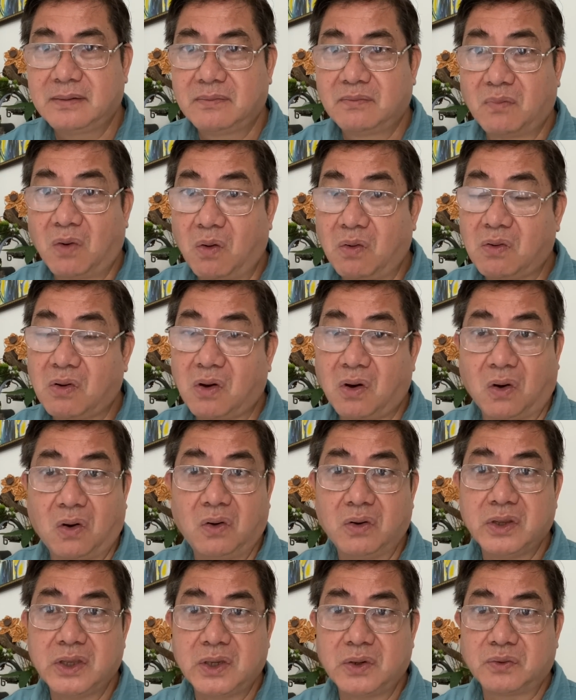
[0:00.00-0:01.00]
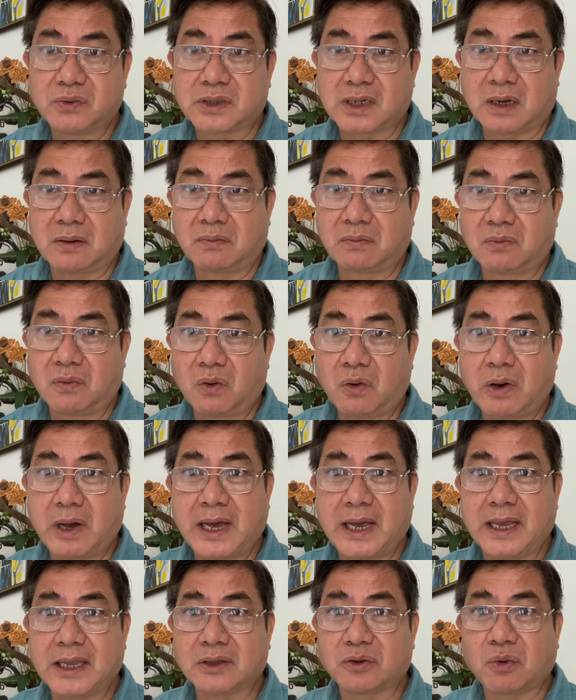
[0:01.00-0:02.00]
một cổ nhiều trồng
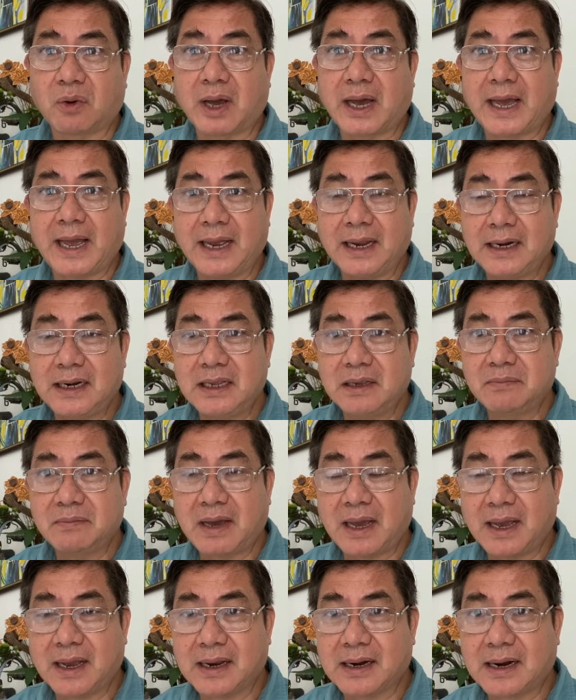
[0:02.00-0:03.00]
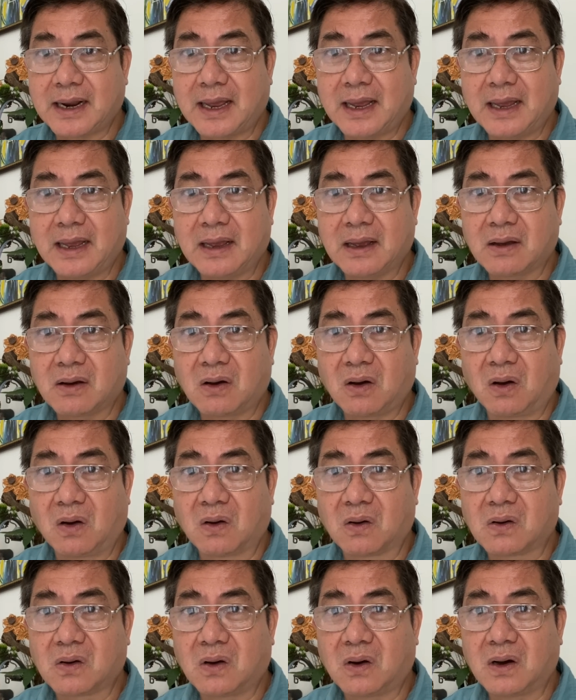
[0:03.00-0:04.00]
ngoài tòa án liên bang ra
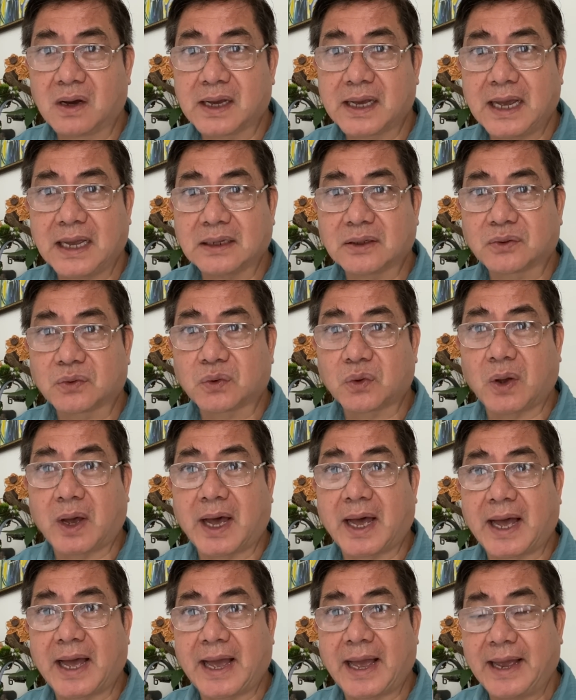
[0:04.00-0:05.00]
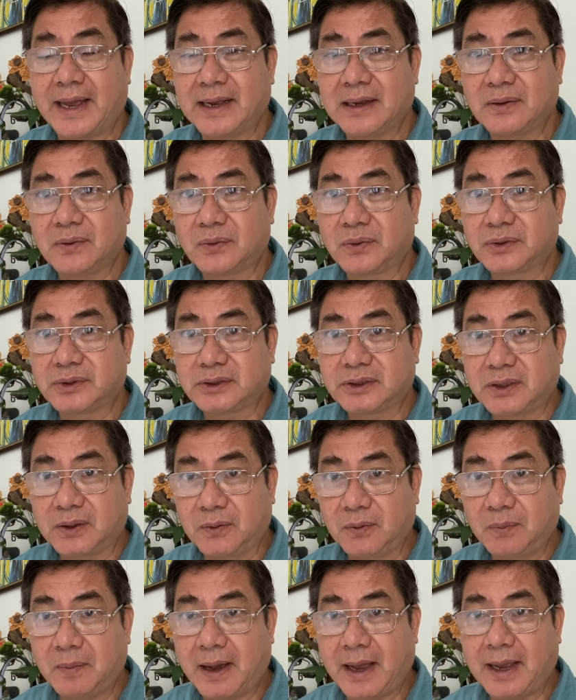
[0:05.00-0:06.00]
còn có các tòa án của
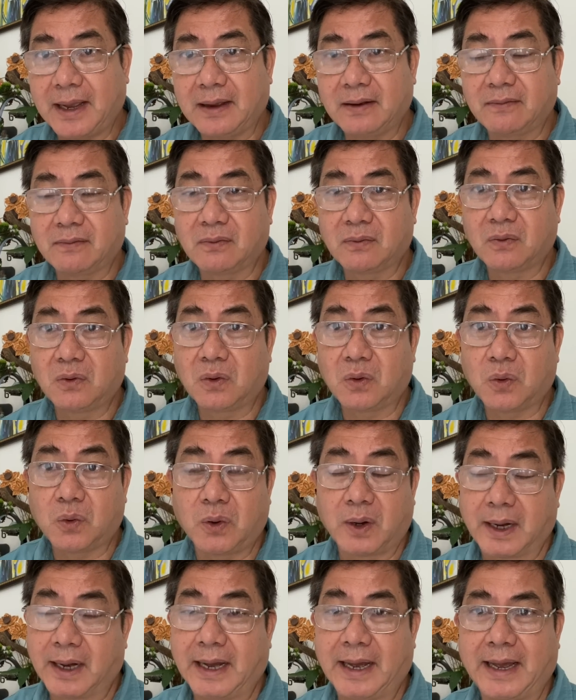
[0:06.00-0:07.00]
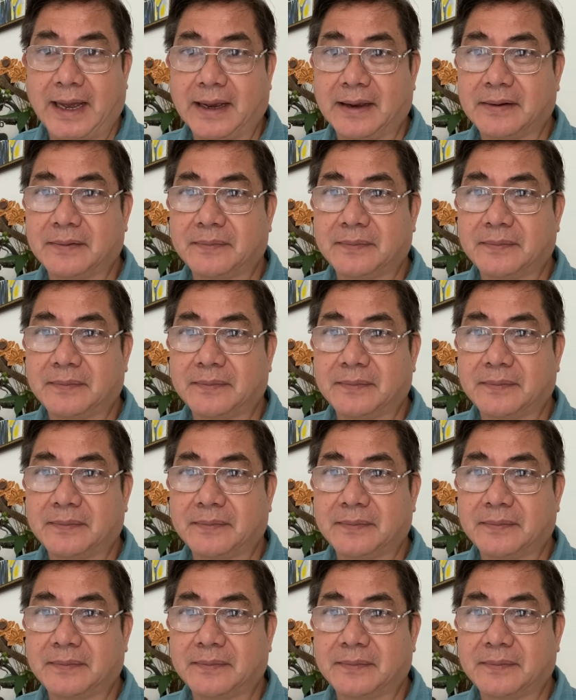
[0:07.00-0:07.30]
tiểu bang của quận hạt